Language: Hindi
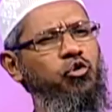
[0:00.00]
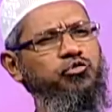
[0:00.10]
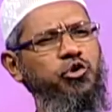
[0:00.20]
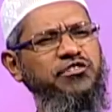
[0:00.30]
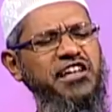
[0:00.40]

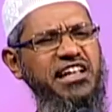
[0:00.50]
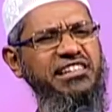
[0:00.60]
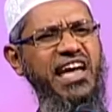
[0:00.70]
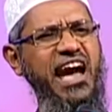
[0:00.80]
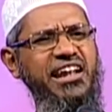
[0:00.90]
उसूल से
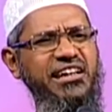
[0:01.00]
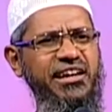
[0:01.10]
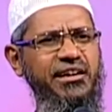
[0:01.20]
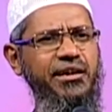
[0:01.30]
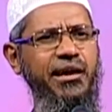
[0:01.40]
चलते आ रही
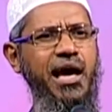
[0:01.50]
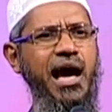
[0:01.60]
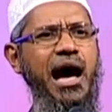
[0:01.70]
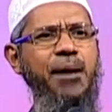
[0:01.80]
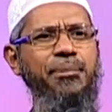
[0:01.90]
है
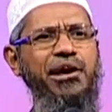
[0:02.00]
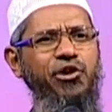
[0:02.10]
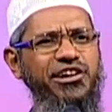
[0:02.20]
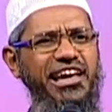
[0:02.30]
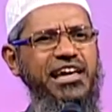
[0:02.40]
आपके
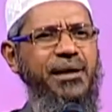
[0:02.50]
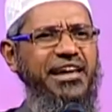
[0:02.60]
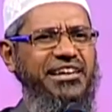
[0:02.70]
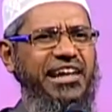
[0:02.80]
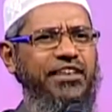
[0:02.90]
कोई नई
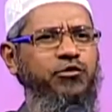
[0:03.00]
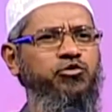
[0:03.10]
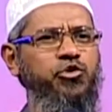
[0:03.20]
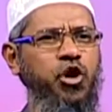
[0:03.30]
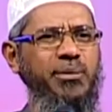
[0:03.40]
मैनेजर आते
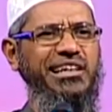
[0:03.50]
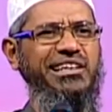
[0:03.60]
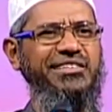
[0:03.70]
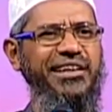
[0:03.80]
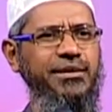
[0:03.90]
उसूल को बदल
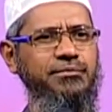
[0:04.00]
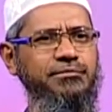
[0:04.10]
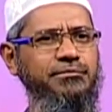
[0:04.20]
देते हैं